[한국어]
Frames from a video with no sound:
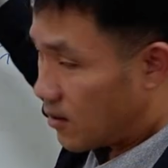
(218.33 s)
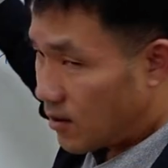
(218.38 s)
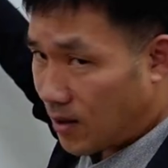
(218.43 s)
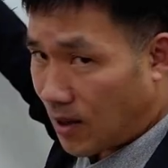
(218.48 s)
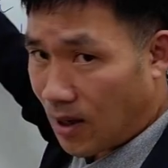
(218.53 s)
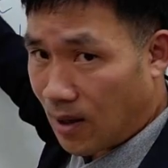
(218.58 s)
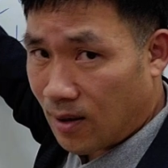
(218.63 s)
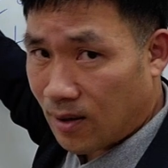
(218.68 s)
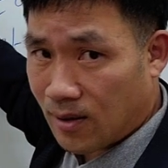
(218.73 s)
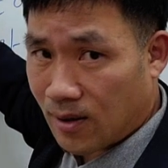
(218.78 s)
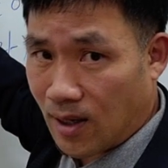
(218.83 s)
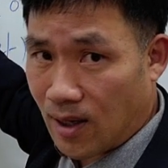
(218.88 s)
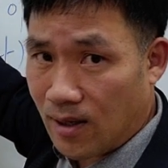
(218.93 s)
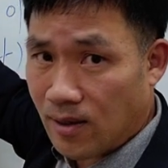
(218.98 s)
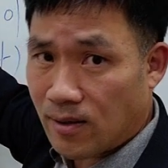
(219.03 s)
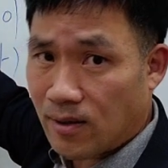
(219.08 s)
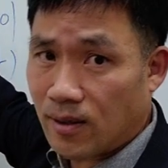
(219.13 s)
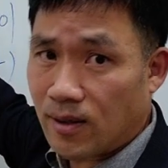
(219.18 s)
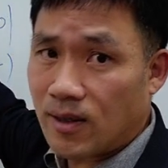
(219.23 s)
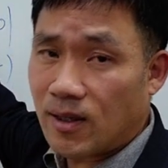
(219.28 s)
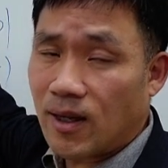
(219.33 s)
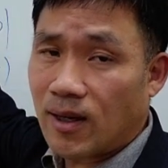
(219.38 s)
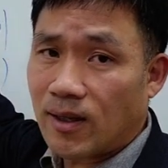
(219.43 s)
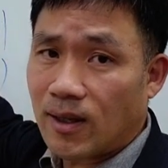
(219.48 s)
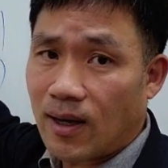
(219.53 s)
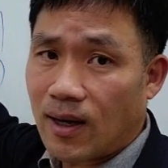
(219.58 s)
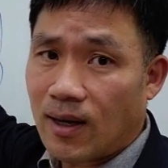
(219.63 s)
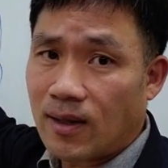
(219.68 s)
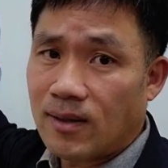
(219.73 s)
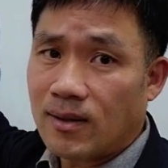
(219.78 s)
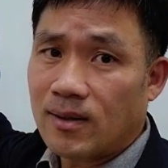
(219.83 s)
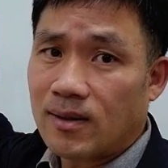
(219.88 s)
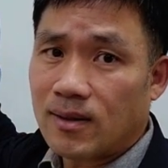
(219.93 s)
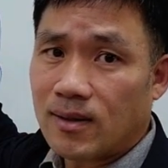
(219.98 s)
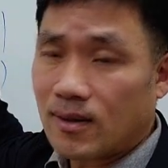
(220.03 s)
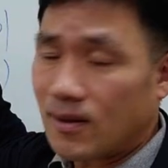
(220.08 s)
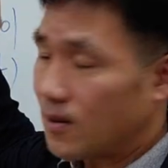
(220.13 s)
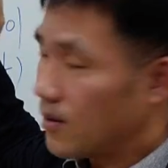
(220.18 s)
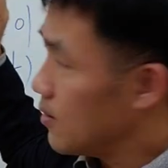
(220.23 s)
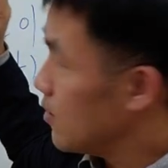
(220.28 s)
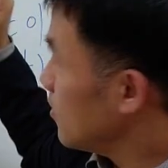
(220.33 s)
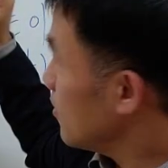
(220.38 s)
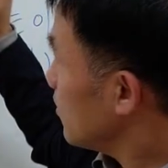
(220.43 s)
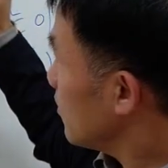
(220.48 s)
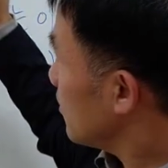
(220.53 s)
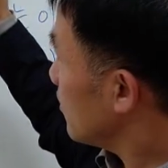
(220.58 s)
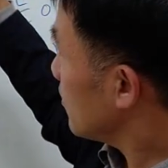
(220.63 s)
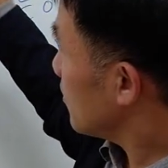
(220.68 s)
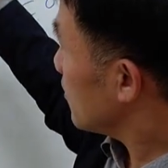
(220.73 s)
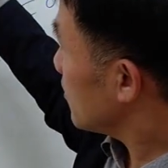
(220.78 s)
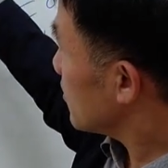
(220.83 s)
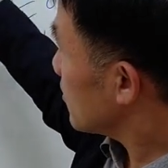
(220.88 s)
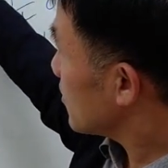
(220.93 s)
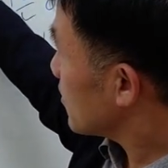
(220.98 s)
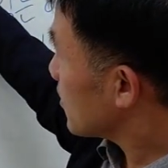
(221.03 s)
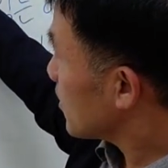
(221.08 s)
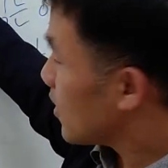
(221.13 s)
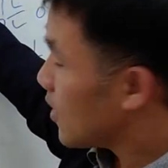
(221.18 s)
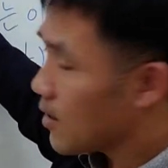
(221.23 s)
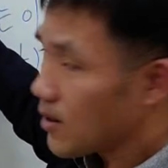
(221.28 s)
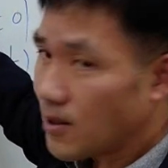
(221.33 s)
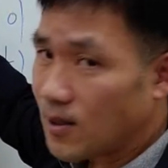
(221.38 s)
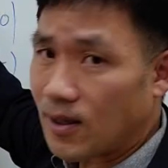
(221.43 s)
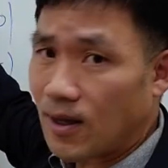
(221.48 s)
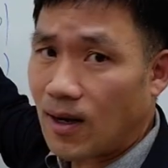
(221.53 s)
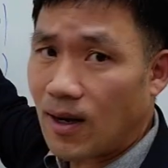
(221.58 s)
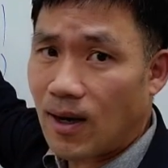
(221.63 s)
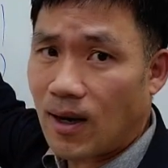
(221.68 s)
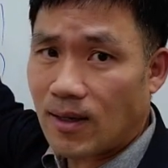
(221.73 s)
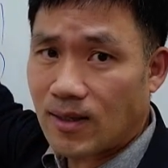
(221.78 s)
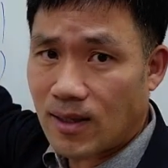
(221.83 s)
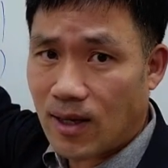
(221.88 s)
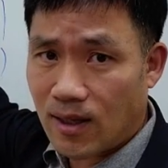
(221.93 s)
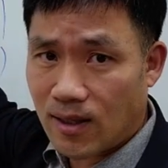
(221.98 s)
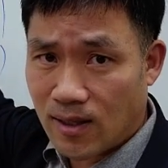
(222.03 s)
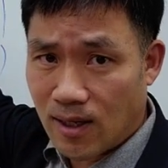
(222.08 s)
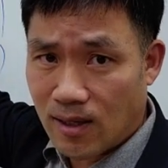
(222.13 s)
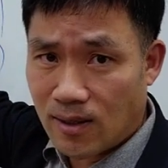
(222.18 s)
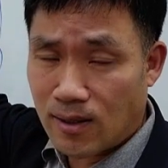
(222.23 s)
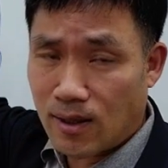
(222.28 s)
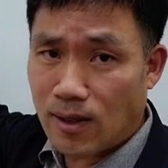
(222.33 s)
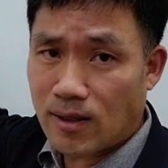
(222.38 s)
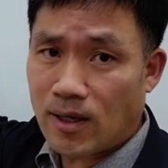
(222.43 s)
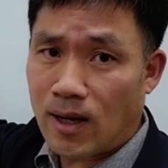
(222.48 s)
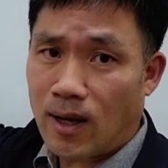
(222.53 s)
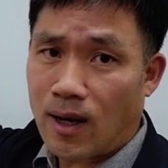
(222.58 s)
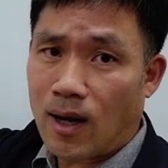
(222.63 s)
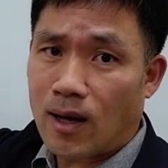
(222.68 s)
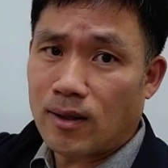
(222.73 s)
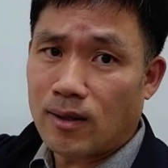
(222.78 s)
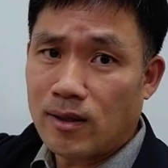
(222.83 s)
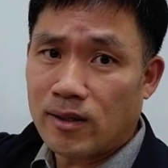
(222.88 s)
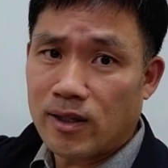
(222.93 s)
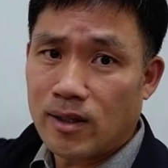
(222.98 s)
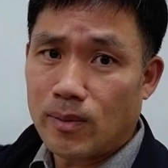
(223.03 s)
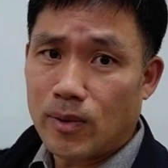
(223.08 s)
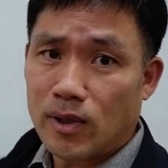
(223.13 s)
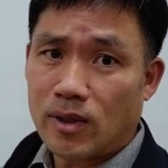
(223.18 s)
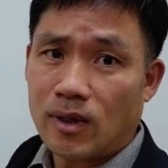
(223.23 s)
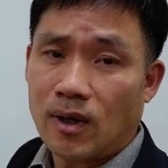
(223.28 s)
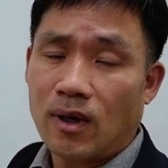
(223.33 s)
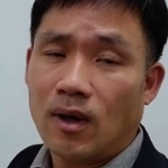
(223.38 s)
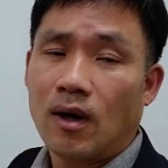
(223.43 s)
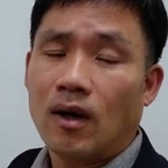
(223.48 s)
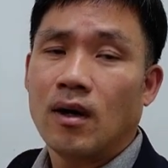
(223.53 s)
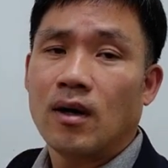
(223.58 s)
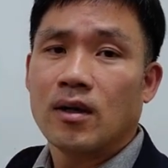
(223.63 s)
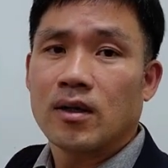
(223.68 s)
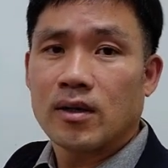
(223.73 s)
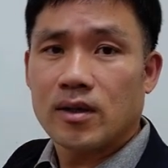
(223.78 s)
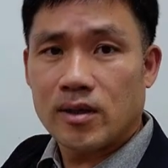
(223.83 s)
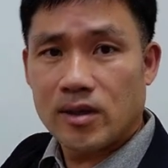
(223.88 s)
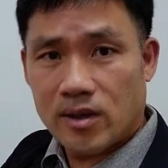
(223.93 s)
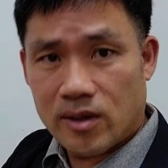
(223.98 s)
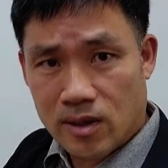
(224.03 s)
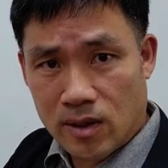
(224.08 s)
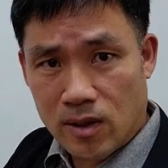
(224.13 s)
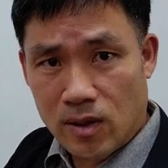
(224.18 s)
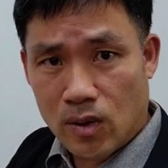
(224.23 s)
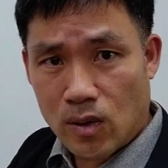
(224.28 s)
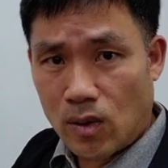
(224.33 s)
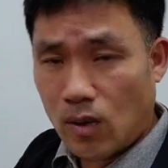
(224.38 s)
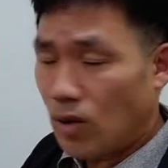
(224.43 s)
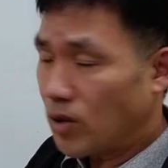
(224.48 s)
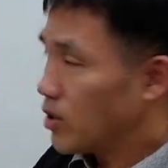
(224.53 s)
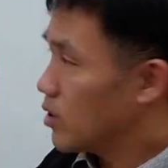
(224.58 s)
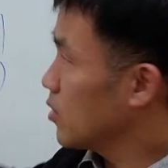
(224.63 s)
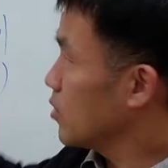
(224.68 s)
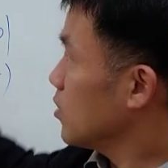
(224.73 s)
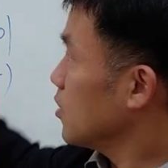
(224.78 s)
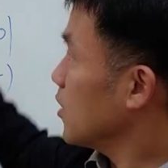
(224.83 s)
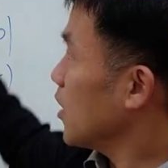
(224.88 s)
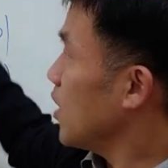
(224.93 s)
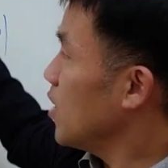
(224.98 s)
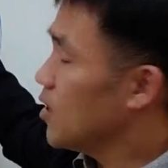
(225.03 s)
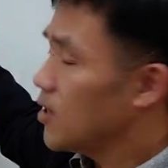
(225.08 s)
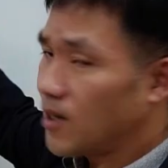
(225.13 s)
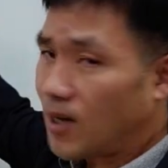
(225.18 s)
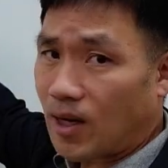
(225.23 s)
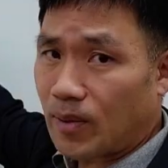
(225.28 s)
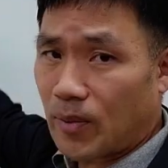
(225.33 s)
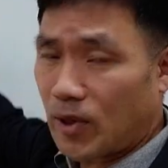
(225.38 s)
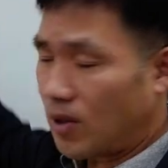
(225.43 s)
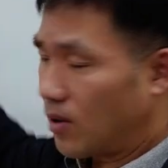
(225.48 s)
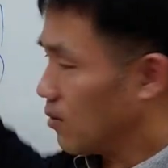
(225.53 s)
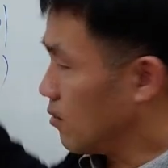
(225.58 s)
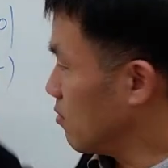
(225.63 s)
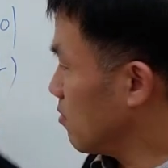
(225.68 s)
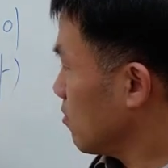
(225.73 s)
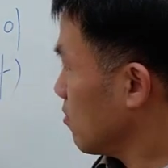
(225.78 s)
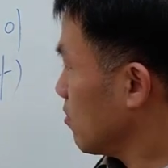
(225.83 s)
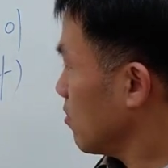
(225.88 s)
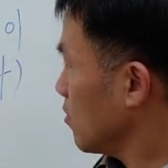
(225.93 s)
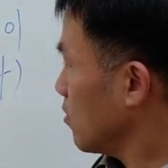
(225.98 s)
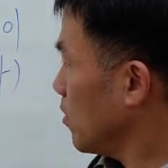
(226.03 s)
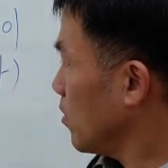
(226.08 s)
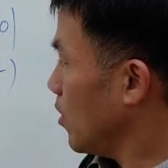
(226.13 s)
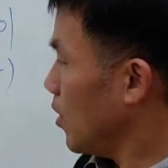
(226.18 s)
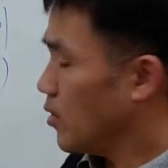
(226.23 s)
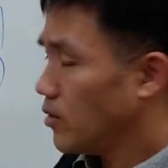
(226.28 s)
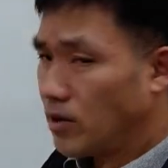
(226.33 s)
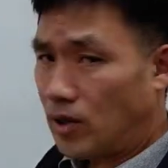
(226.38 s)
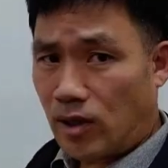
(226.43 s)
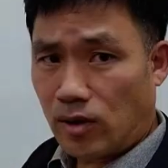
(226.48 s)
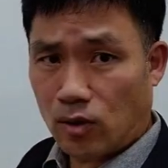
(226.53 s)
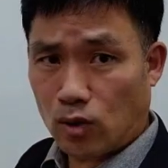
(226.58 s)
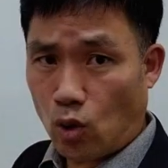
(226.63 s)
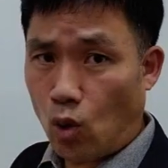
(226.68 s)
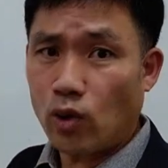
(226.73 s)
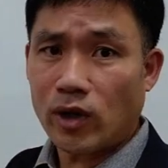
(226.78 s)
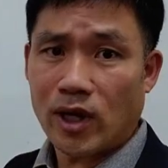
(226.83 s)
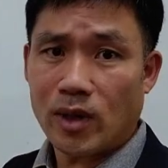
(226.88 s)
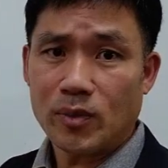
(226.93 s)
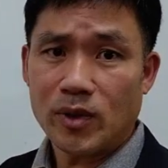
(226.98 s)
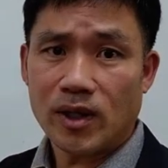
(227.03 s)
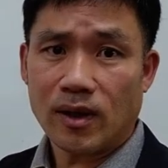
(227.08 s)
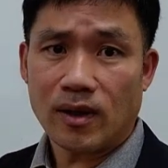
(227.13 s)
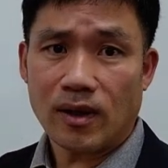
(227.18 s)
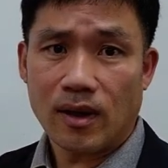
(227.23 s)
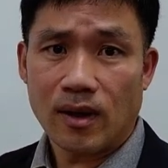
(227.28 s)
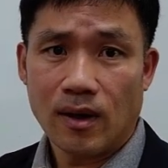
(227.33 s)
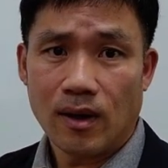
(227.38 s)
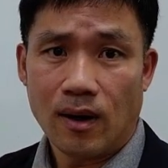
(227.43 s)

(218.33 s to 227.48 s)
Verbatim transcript: 그날 그날 있었던 일에 대한 각자 자기 자신의 생각과 느낌을 글로 적는 게 일기라면 에세이도 동일합니다.